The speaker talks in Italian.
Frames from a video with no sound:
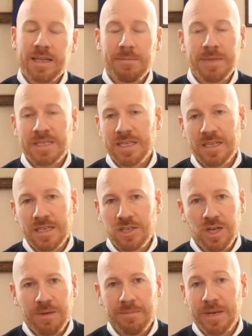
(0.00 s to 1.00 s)
del mese di
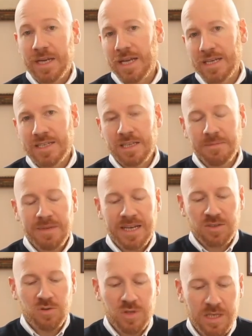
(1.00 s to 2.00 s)
dicembre che la settimana
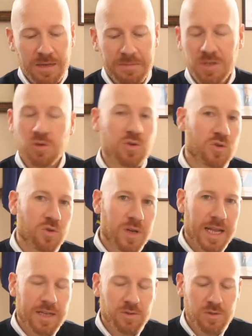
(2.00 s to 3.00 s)
scorsa mi sono
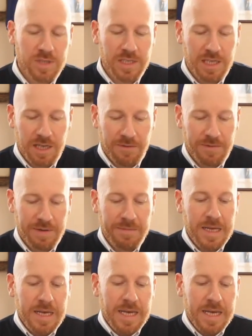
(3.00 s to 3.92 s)
scordato di dirvi.